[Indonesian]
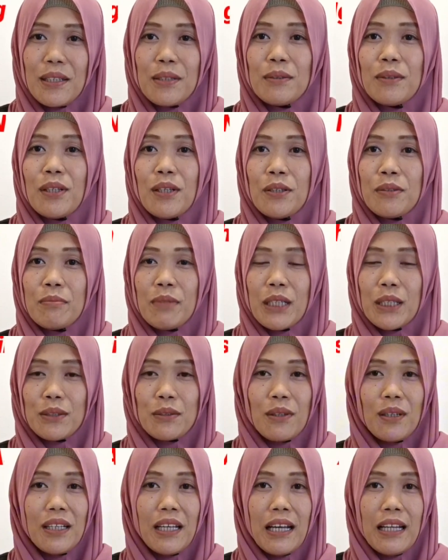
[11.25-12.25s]
Allahumma
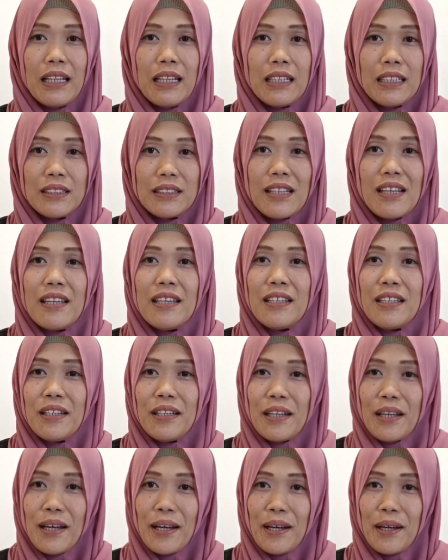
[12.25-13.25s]
sholli ala
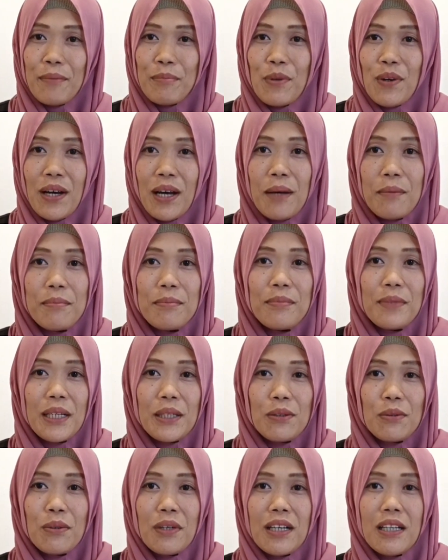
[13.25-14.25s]
sayyidina
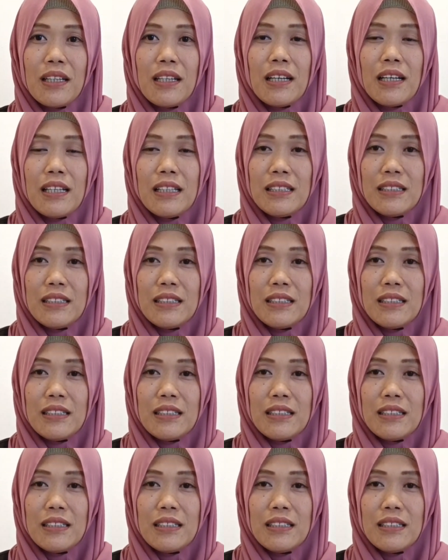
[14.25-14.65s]
Muhammad wa ala